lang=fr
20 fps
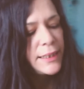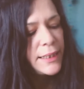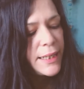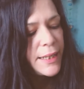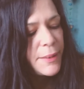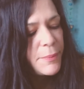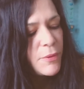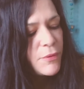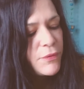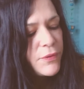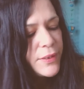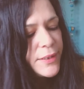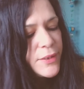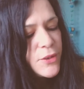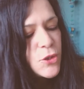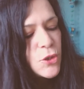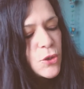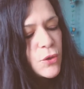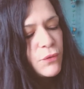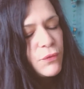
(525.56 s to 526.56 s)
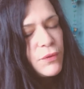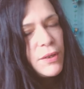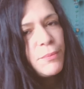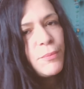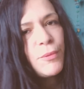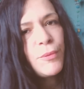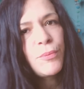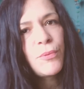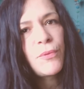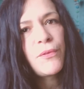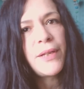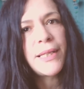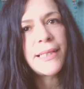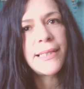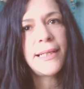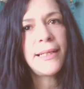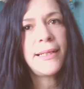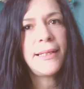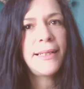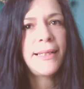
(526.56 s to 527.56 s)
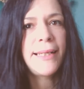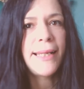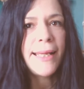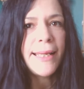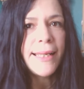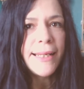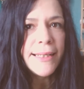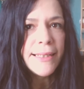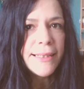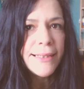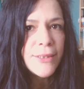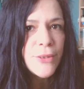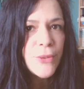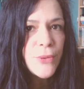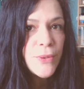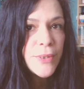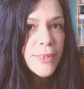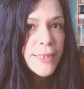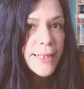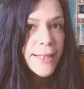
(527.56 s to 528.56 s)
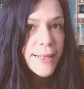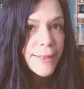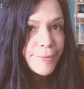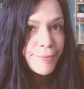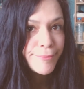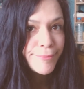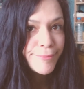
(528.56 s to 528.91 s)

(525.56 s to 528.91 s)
Elle profite que je filme pour faire ça. Là, elle est juste là.